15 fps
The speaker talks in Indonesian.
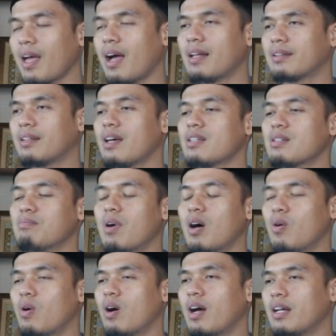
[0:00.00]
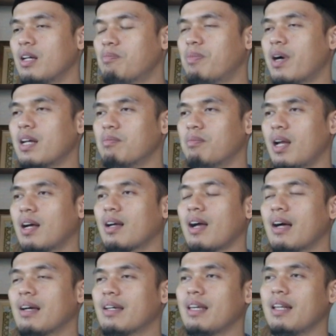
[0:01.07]
Atas, bawah, depan,
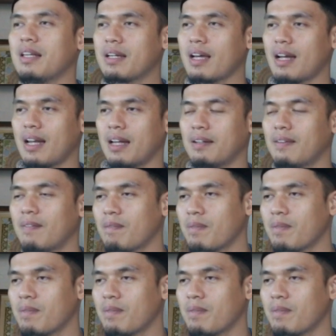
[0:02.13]
belakang, kiri, kanan.